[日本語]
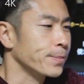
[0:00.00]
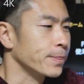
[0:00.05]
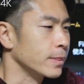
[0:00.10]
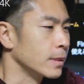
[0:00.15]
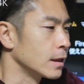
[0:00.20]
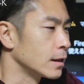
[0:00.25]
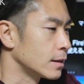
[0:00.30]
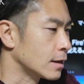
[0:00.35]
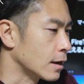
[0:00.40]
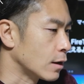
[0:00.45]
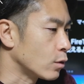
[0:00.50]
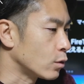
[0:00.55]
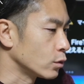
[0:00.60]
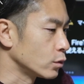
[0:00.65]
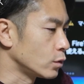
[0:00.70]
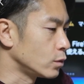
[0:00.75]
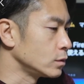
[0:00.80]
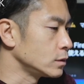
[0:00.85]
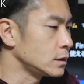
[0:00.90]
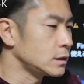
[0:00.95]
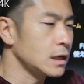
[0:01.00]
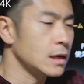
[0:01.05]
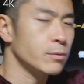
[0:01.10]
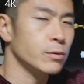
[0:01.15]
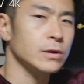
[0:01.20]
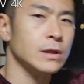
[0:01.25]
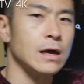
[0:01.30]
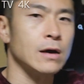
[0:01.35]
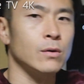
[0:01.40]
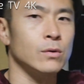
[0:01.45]
うん、なんかこの音声
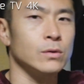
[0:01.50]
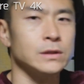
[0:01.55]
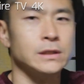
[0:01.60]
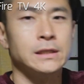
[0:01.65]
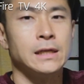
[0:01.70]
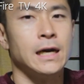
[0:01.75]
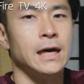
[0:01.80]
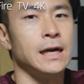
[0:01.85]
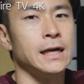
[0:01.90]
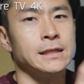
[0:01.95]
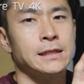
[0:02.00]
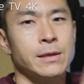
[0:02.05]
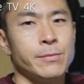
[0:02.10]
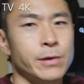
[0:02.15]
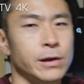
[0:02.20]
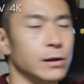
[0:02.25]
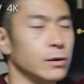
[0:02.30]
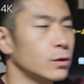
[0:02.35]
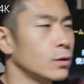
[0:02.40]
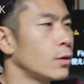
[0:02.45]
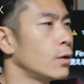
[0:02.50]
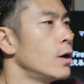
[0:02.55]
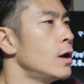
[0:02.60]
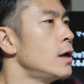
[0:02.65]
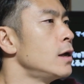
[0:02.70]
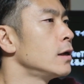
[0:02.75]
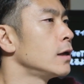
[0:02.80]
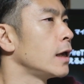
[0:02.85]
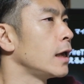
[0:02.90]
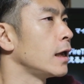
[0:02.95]
ボタンを押しながら喋ると、
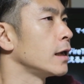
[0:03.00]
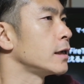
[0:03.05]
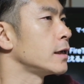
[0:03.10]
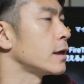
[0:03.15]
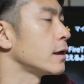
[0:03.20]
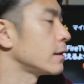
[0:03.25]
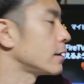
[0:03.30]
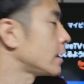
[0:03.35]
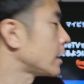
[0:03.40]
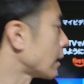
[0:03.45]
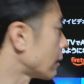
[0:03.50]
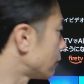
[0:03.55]
えー、聞, け聞け